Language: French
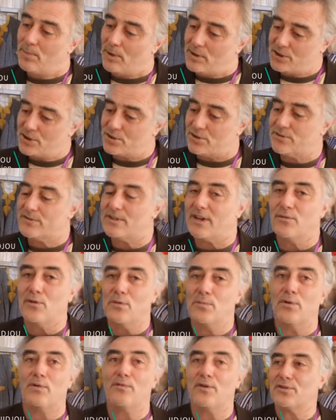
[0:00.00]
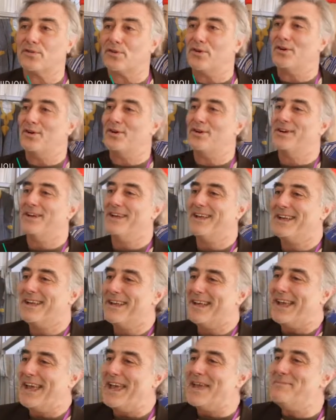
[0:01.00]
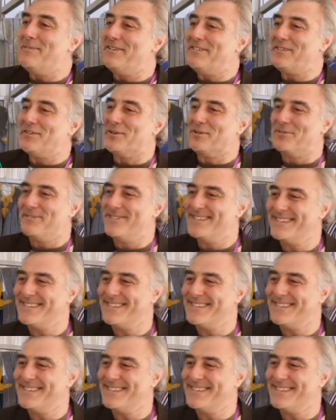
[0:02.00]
Bonne chance à vous pour votre euh, émission.